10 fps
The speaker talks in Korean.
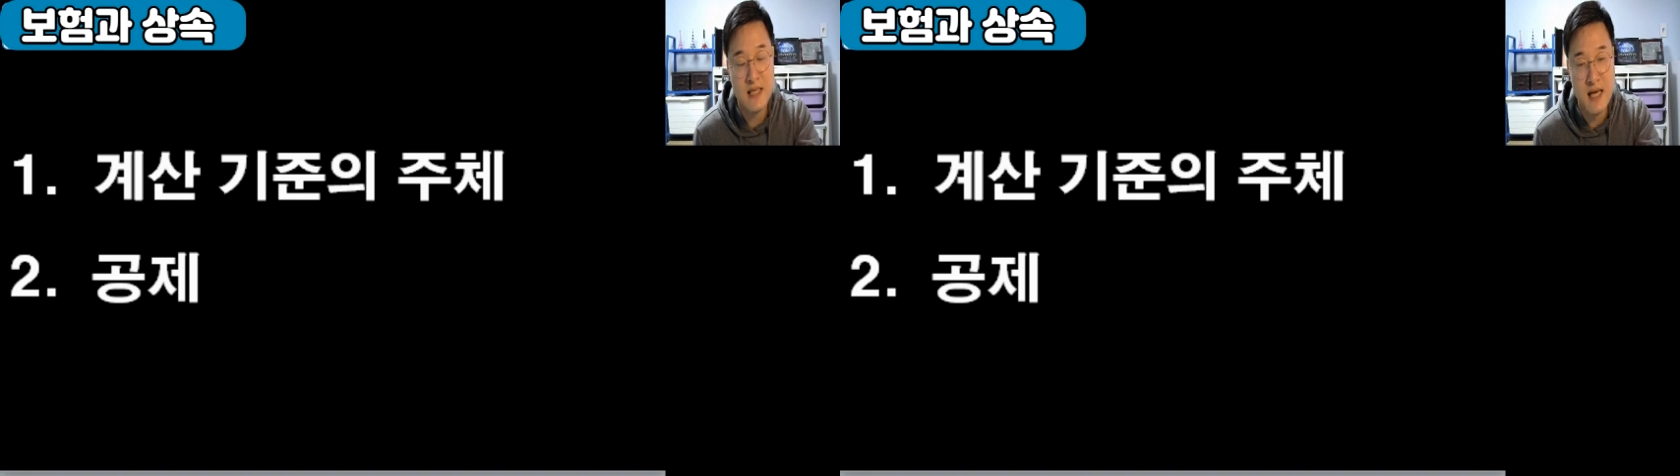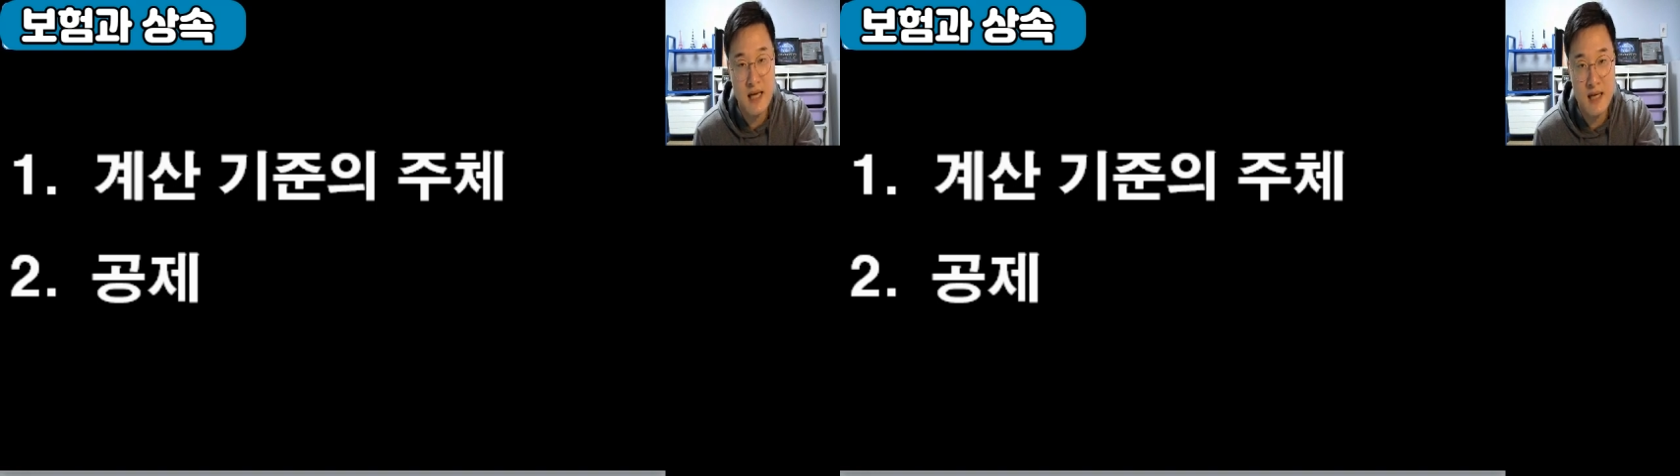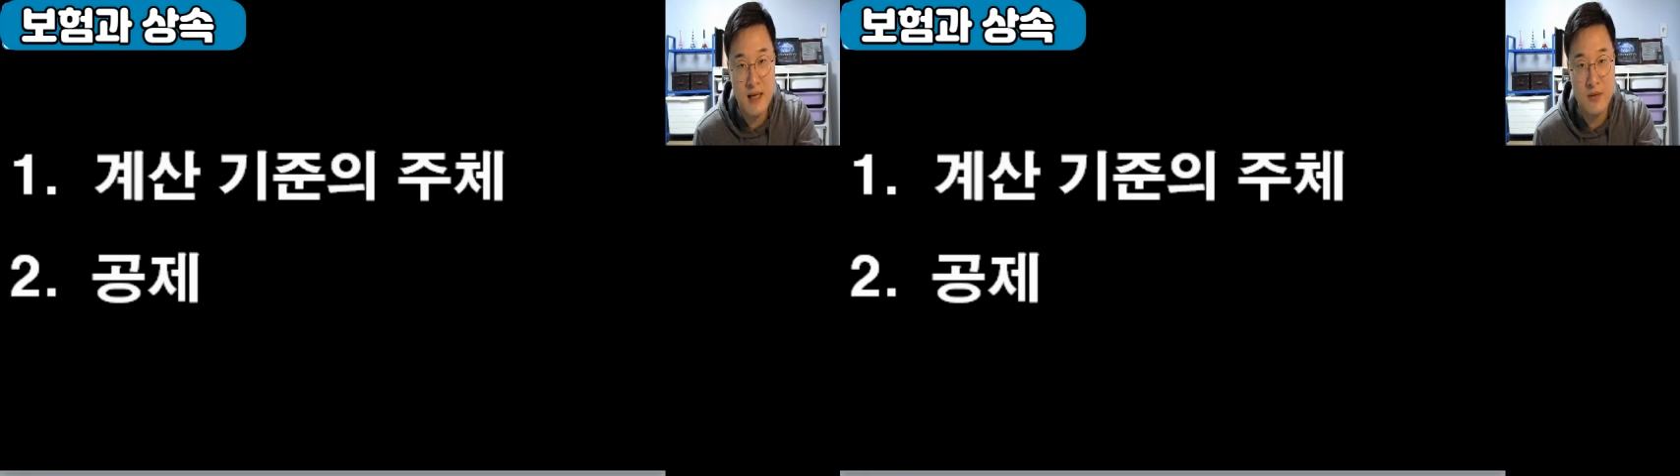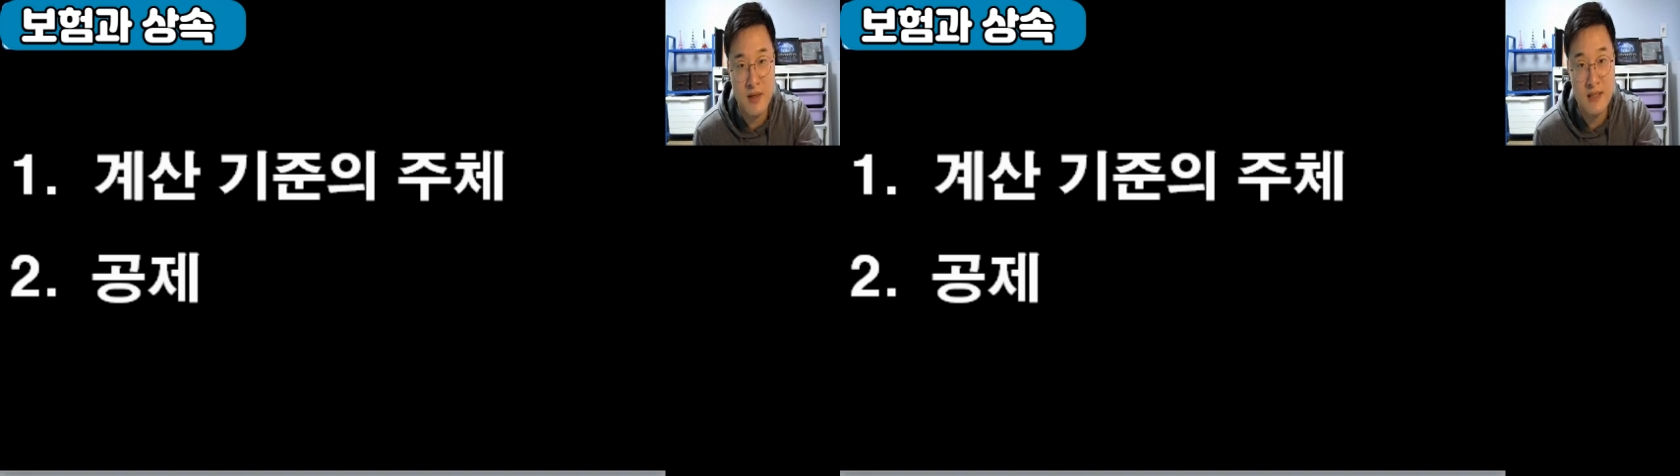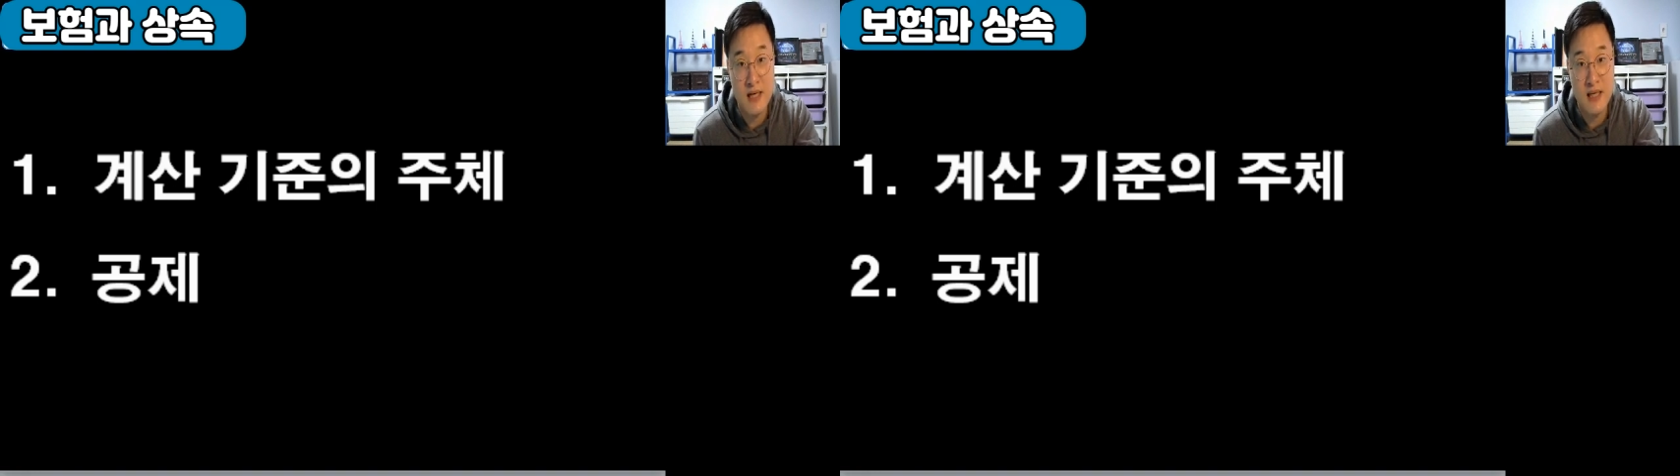차이가
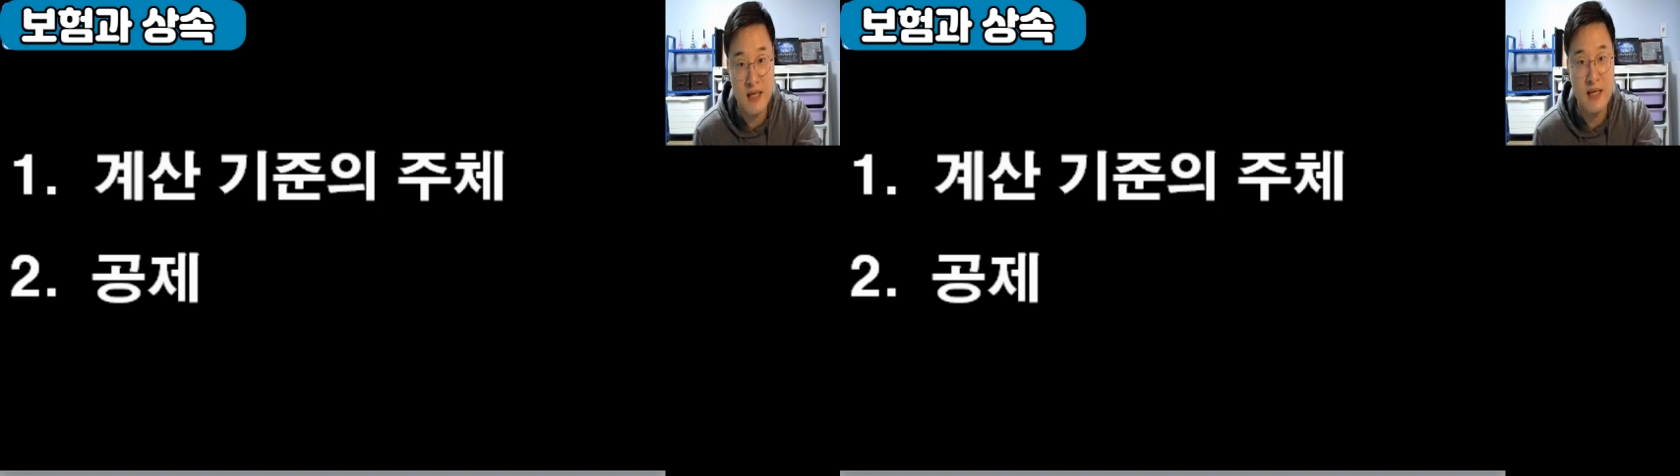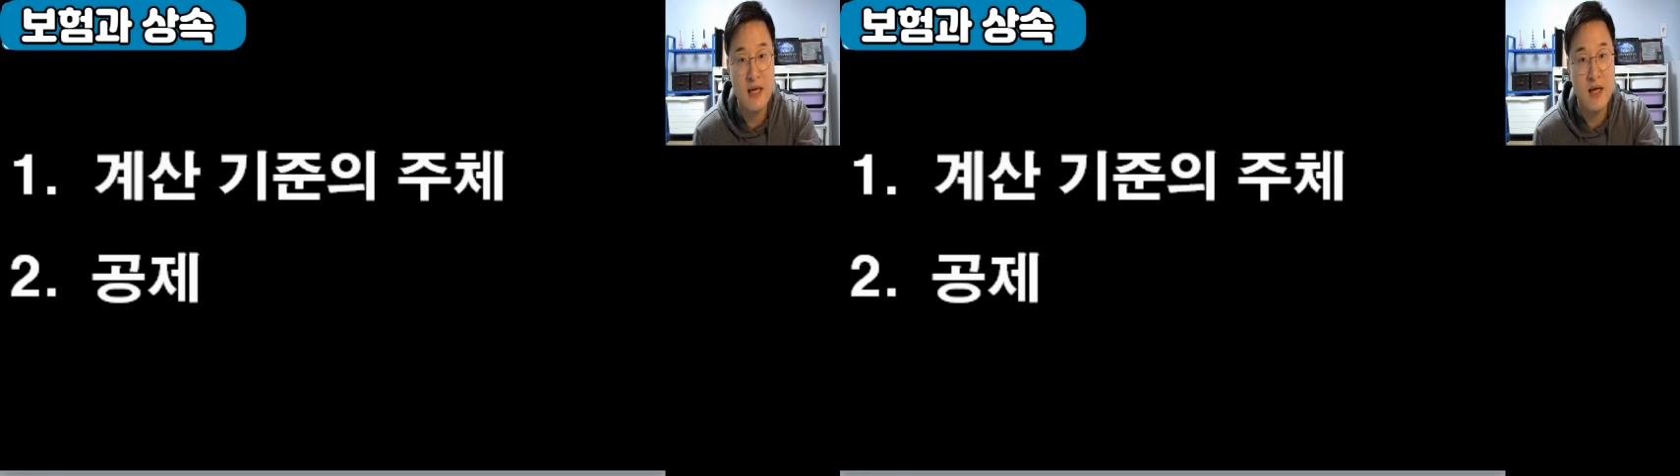굉장히